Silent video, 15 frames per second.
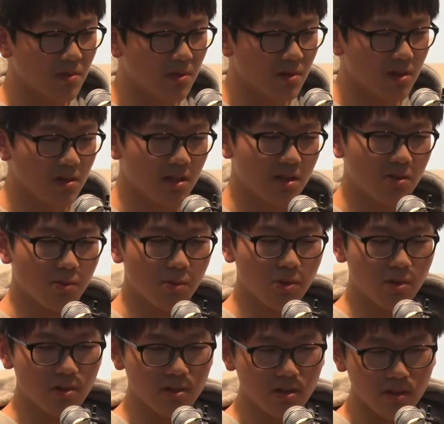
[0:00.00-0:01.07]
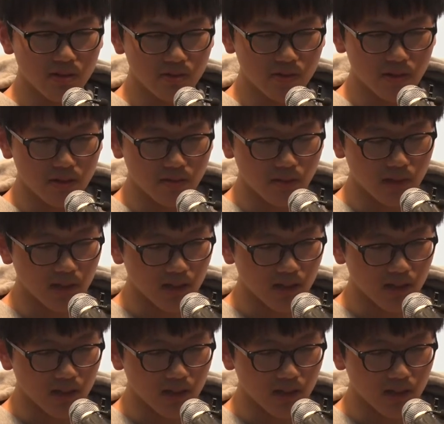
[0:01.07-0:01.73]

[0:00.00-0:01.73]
뭐 끝나고 보여드릴 수 있습니다.